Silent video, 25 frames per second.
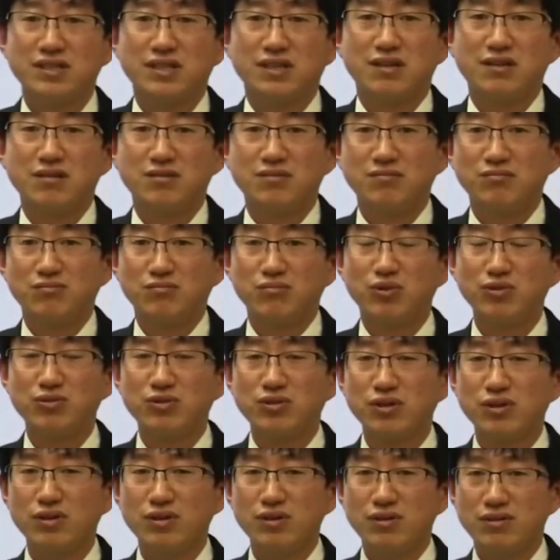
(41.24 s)
이제
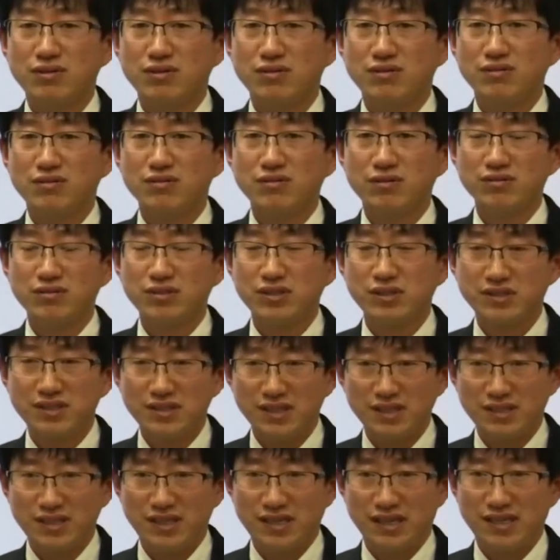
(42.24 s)
모터 컨트롤
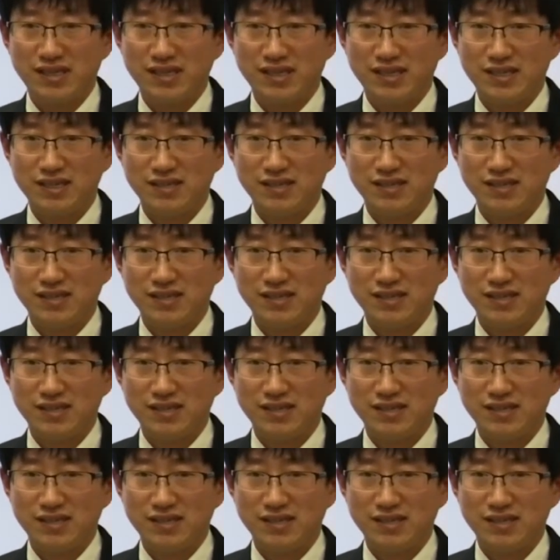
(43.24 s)
센터.